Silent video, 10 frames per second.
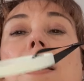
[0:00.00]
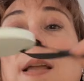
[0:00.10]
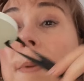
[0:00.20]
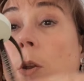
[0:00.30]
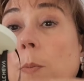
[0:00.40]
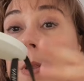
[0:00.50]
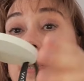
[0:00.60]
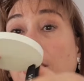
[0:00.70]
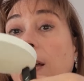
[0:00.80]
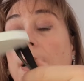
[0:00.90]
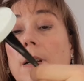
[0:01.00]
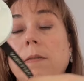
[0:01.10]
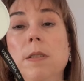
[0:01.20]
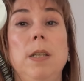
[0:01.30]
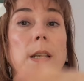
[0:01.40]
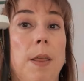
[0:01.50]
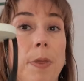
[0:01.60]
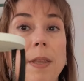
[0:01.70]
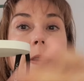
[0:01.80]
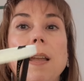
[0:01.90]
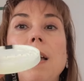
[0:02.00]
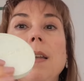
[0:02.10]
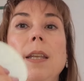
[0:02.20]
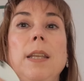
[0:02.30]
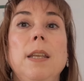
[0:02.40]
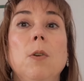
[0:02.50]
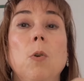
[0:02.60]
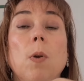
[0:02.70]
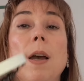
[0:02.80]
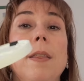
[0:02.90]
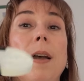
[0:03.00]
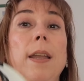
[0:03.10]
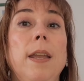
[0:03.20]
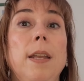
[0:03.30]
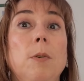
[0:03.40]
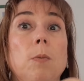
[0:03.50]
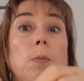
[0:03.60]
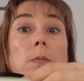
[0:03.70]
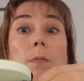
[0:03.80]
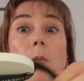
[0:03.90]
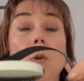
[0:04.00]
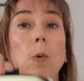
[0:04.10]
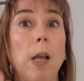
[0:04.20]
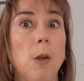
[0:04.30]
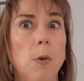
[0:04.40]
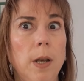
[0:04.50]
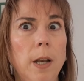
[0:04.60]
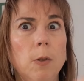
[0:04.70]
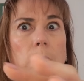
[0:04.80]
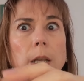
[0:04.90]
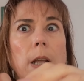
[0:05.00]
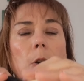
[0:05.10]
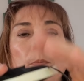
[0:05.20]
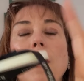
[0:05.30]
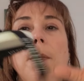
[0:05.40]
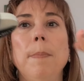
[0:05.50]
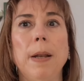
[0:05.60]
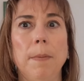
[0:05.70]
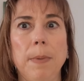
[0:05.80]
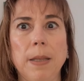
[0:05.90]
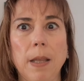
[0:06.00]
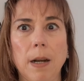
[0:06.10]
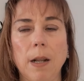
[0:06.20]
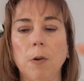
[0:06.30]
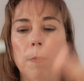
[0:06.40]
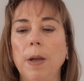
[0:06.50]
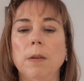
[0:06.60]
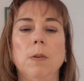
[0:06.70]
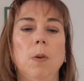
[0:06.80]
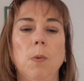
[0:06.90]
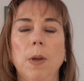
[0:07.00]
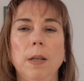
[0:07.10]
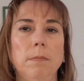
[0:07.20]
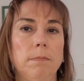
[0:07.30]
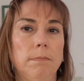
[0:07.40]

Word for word: También lo puedes dejar sin la cinta y colocada en, en una cajonera donde haya ropa para ambientar la ropa, con lo cual